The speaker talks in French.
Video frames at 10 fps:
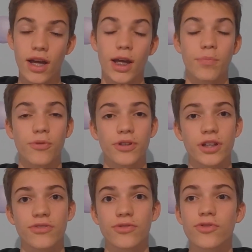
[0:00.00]
Et pour
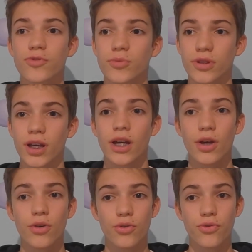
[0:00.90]
finir, je vais juste vous montrer
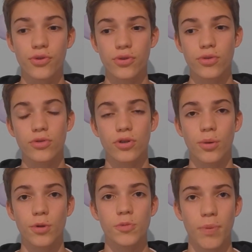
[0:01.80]
une photo de
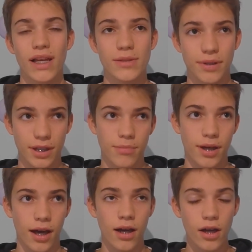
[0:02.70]
comment je place ma
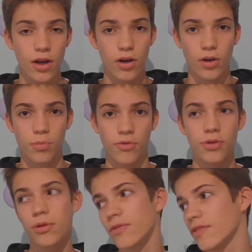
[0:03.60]
caméra euh, pour
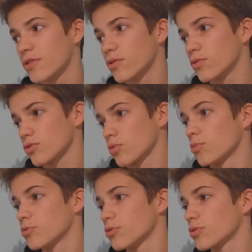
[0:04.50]
filmer mes vidéos donc sur mon
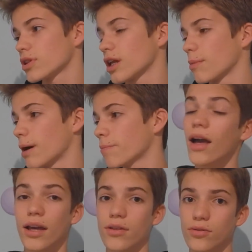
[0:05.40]
bureau qui est là-bas.
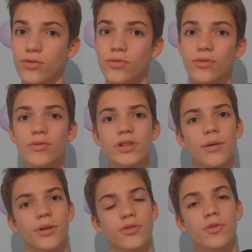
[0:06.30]
Et donc nous, on se dit à
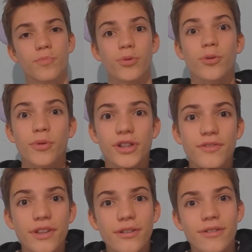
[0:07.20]
bientôt pour une prochaines
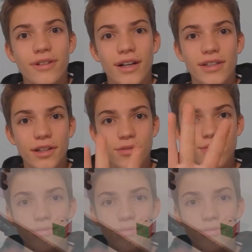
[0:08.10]
vidéo. Allez, salut